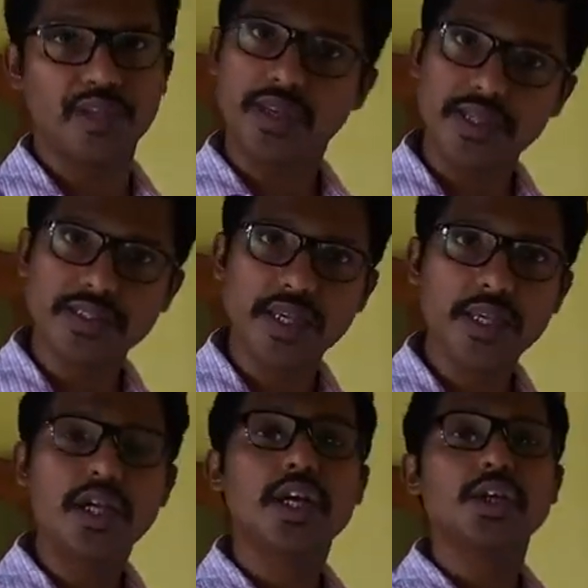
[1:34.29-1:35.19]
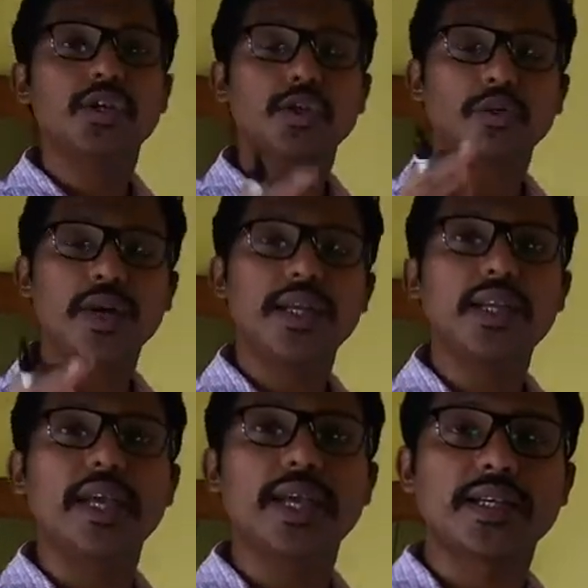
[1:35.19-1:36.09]
ঠিক আছে তো
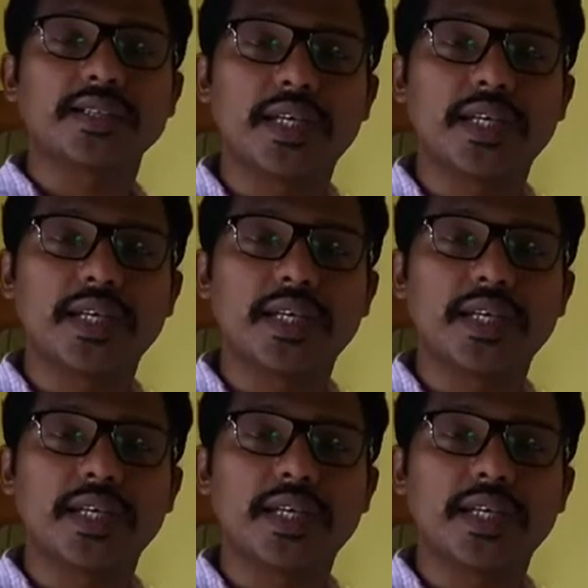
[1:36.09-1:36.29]
তোমাদের একটা